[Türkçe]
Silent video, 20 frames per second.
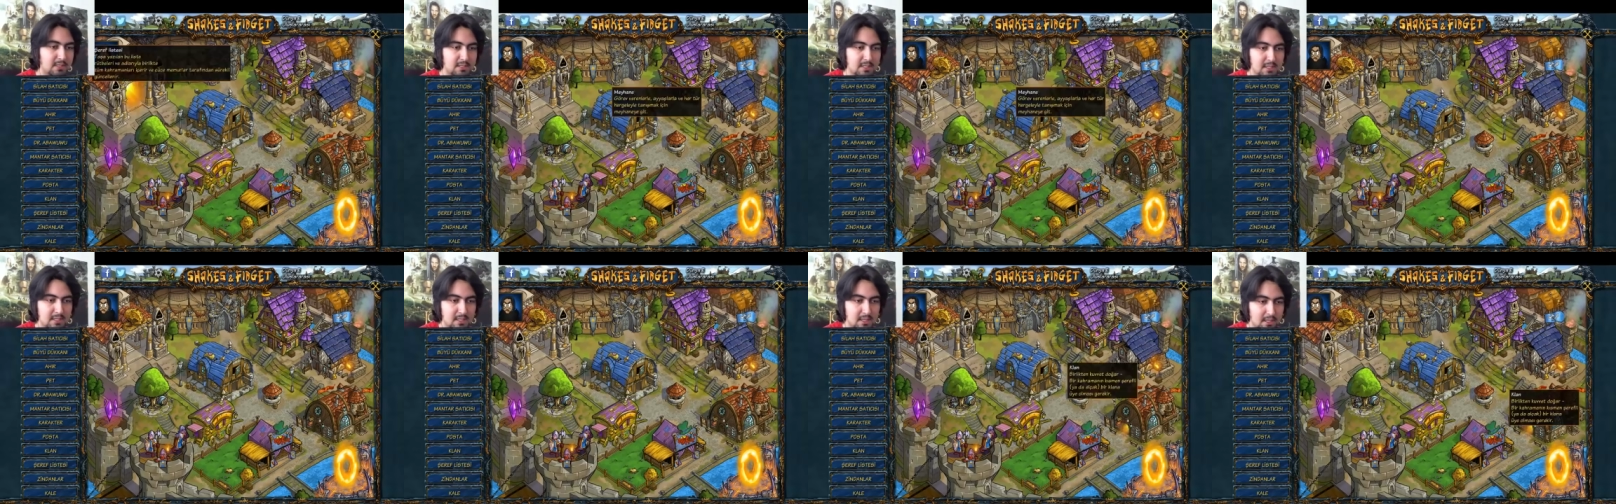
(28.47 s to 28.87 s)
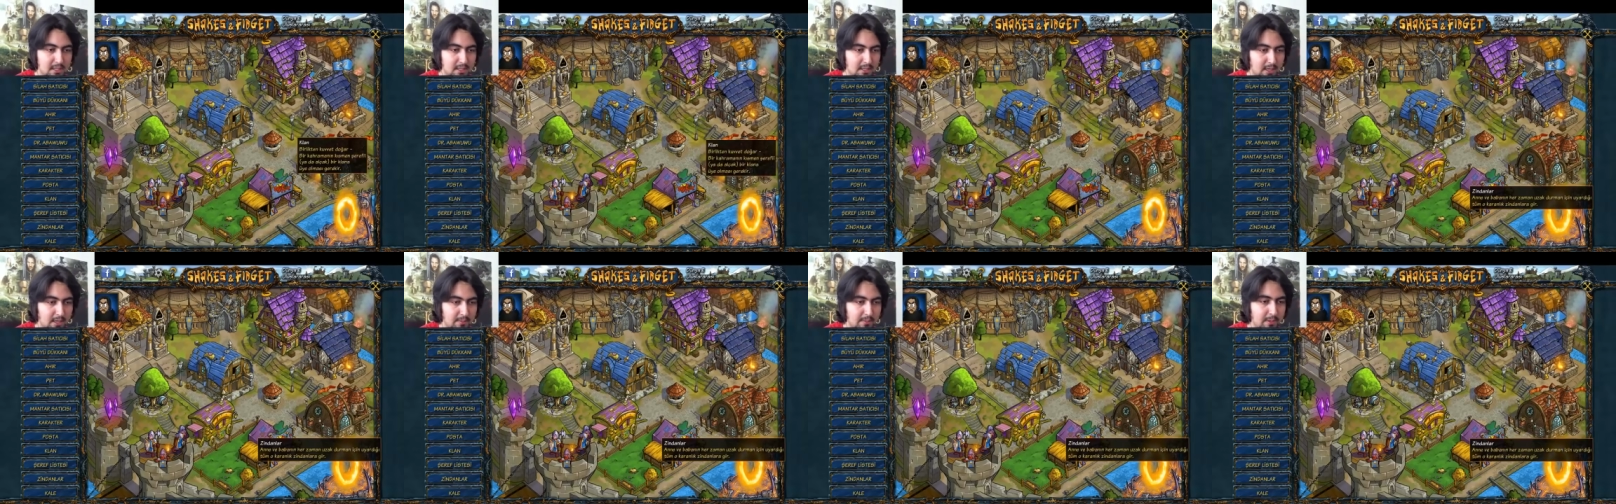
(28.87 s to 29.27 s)

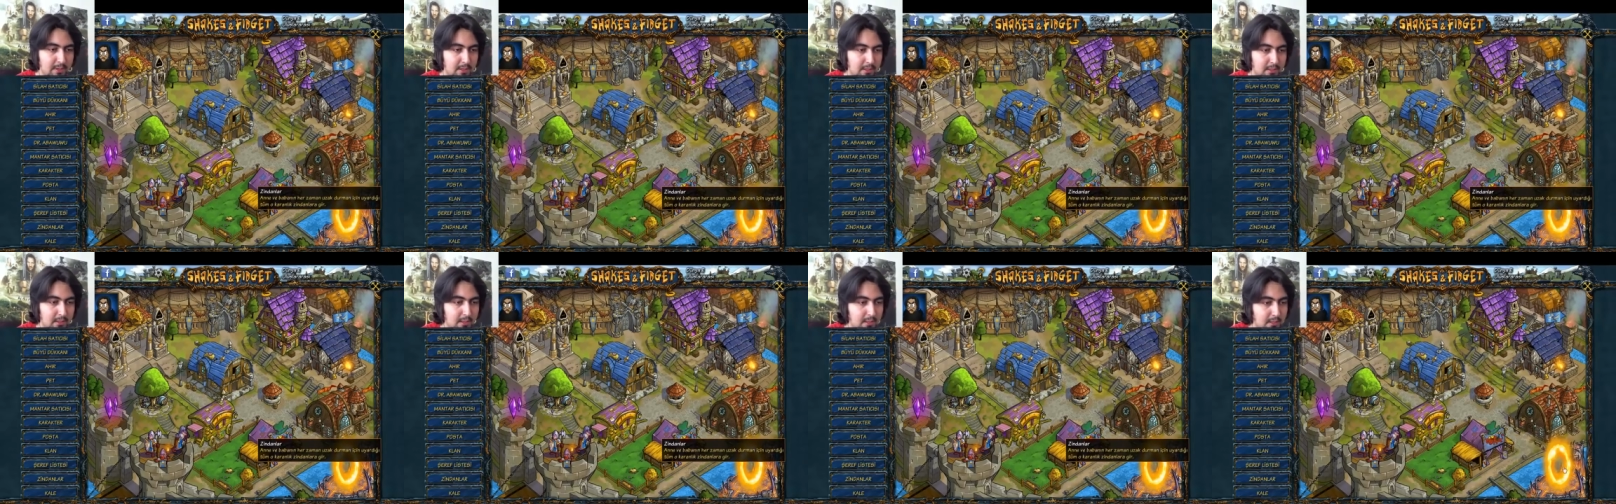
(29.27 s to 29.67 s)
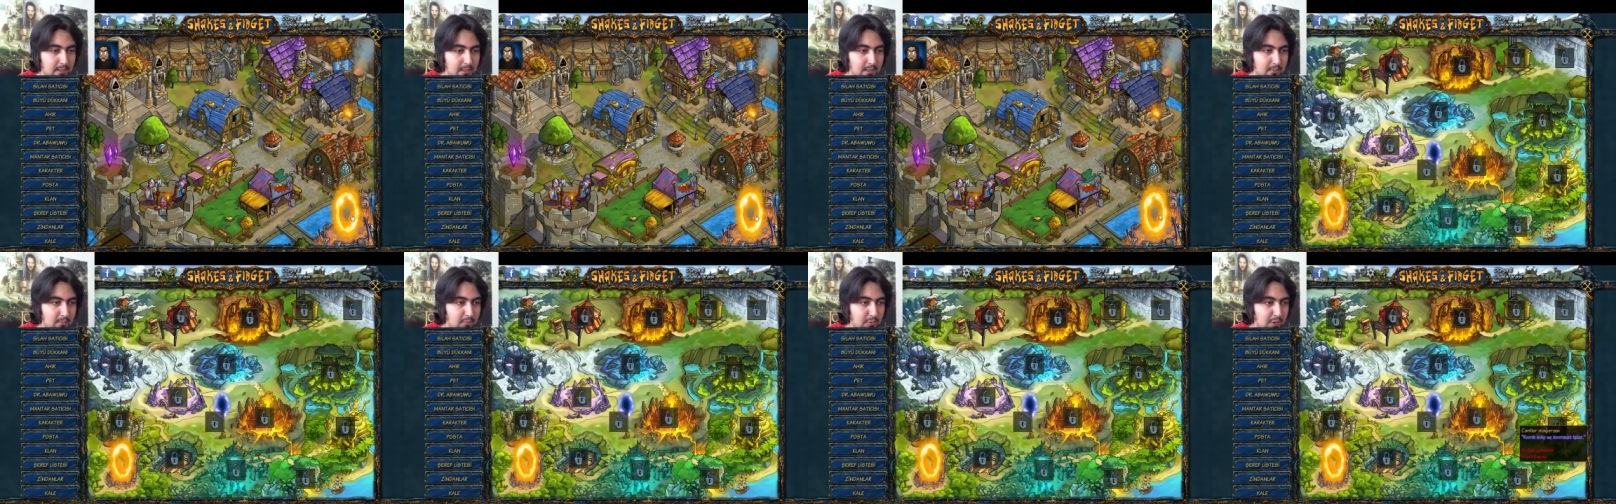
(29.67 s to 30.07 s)
Zindanlar ama.
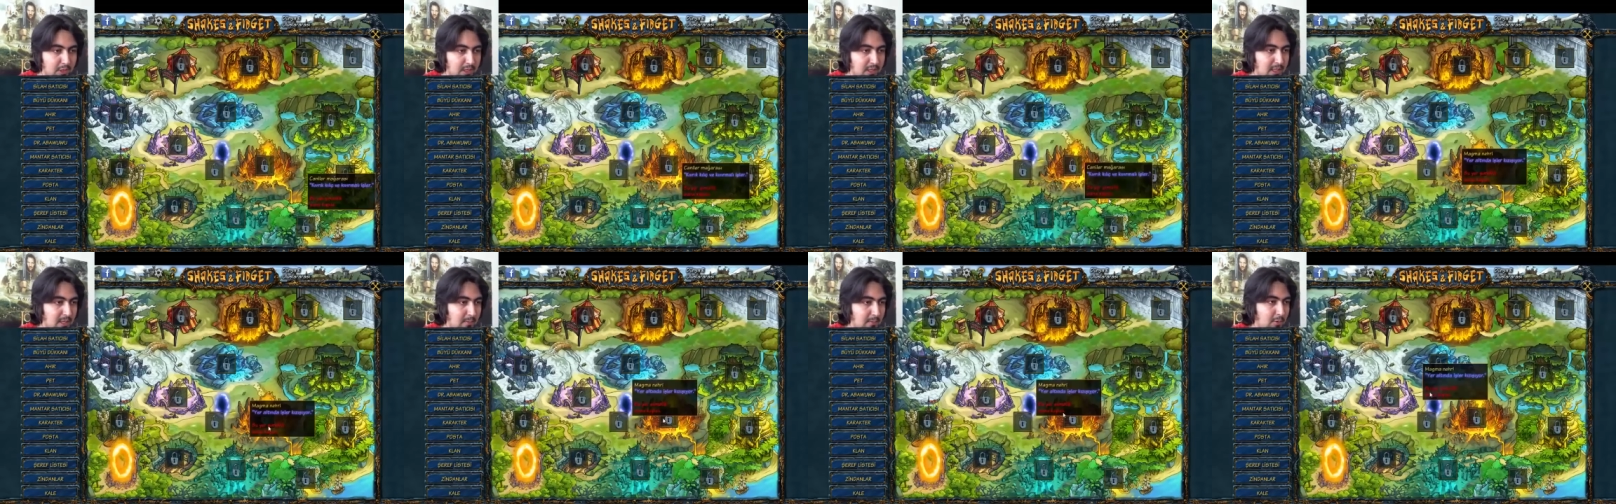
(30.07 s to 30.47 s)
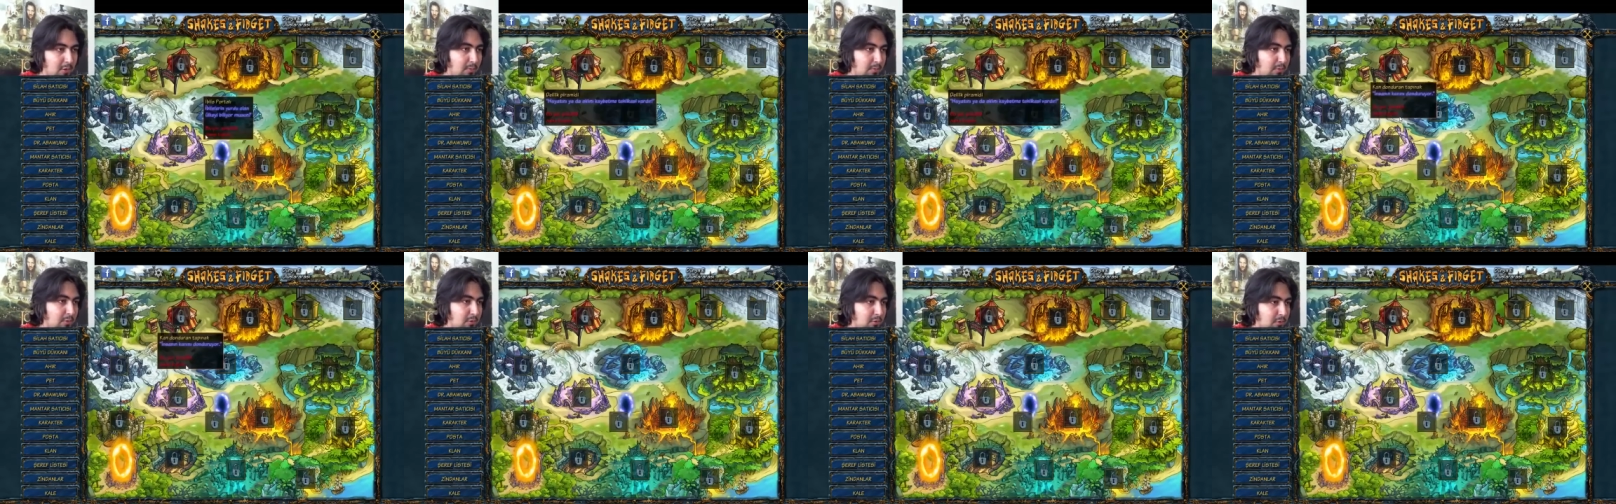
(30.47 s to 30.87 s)
Buraya gidebiliyor
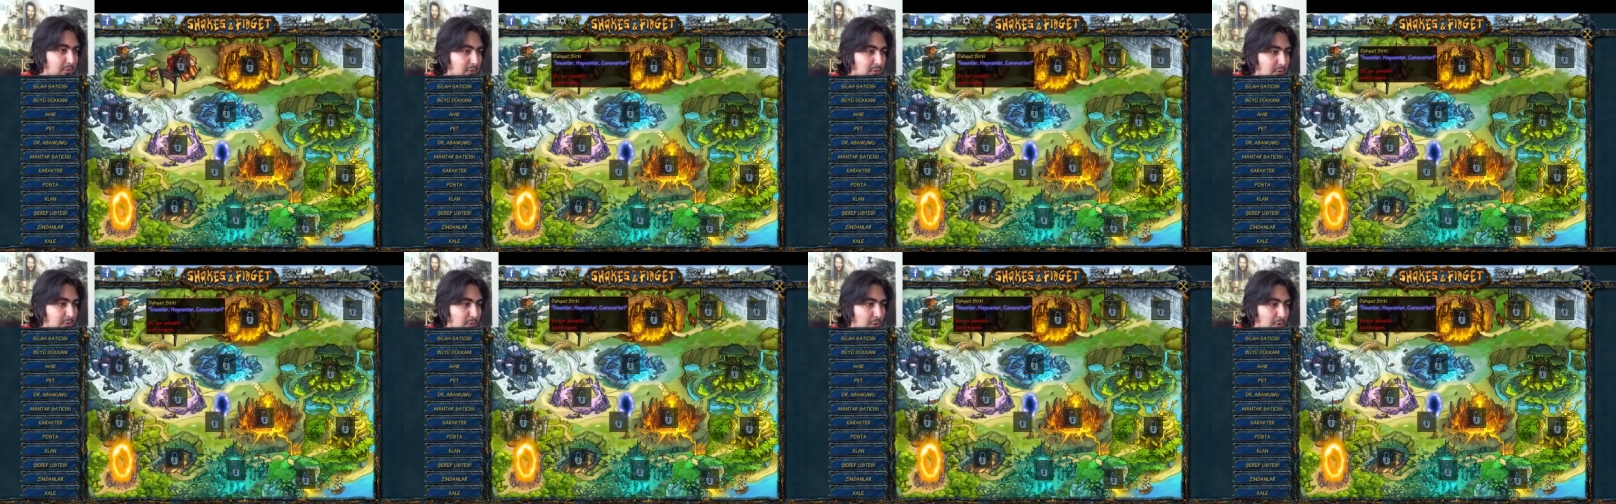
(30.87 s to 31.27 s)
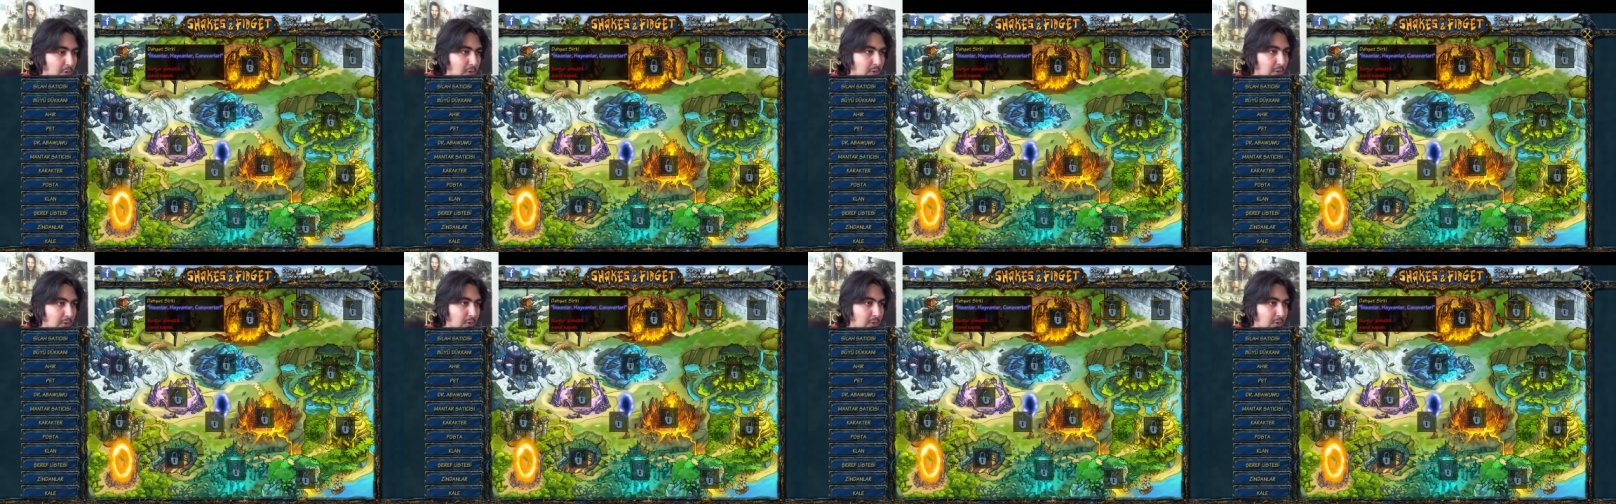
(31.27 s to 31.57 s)
muyuz? Yok.